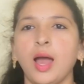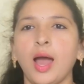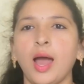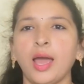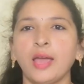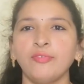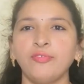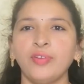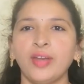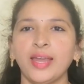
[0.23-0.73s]

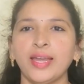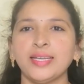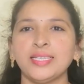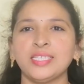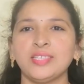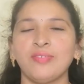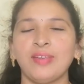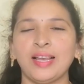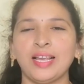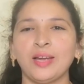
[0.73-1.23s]
హాయ్
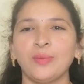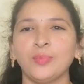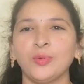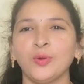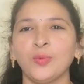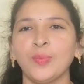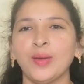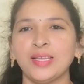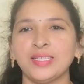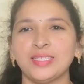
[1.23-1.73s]
ఫ్రెండ్స్ వెల్కమ్ టు
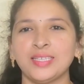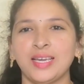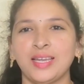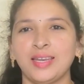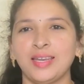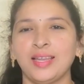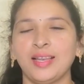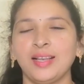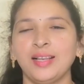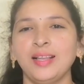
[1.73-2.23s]
మై
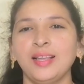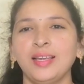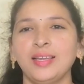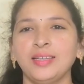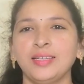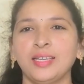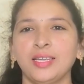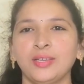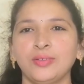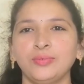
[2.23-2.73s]
ఛానల్
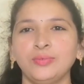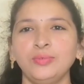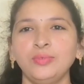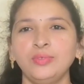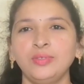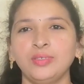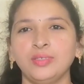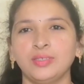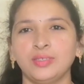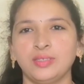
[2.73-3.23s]
నేను
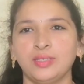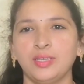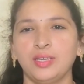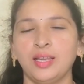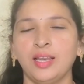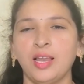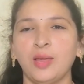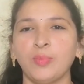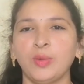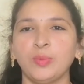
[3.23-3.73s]

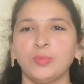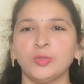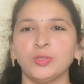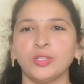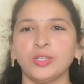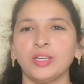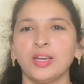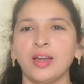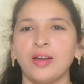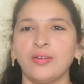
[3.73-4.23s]
ఇలా మీ
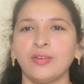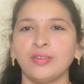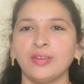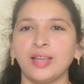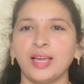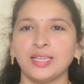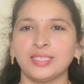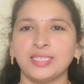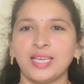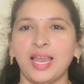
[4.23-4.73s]
ముందుకు రావడం
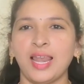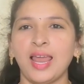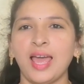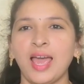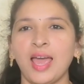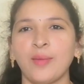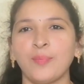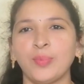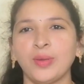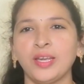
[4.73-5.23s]
నాకు చాలా
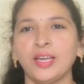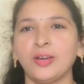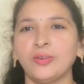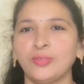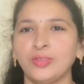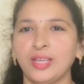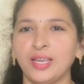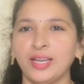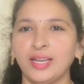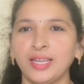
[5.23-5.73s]
హ్యాపీగా
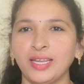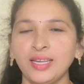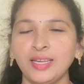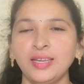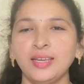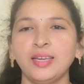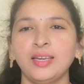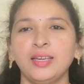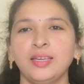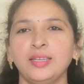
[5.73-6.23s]
ఉందండి
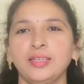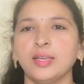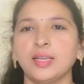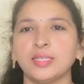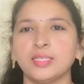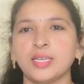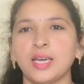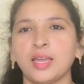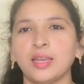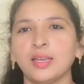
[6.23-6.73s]
నా
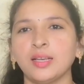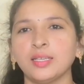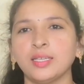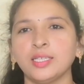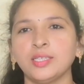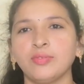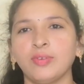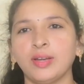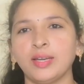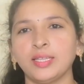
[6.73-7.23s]
ఛానల్కి
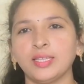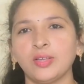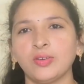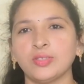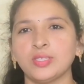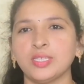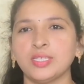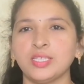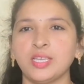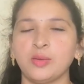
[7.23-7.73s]
ట్వంటీ
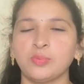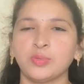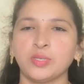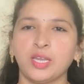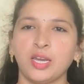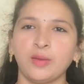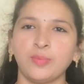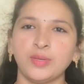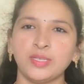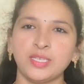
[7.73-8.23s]
థౌజండ్
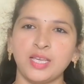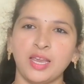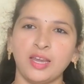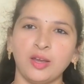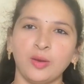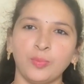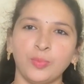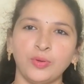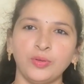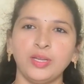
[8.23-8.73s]
సబ్స్క్రైబర్స్
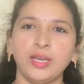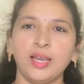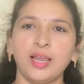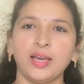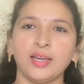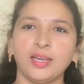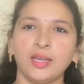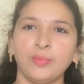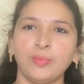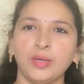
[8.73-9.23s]
అయినప్పుడు
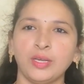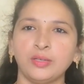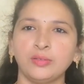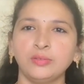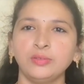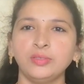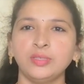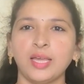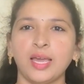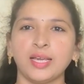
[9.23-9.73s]
ఇలాగే మీకు
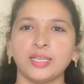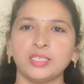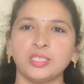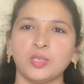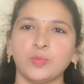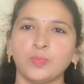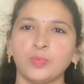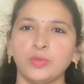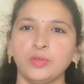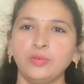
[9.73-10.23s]
థ్యాంక్స్
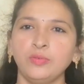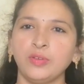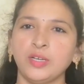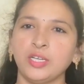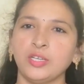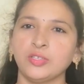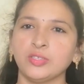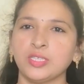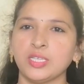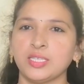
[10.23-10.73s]
చెప్తూ
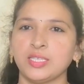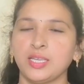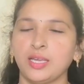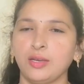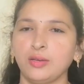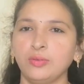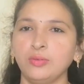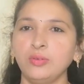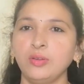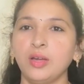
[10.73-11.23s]
వీడియో
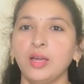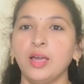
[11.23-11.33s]
చేశాను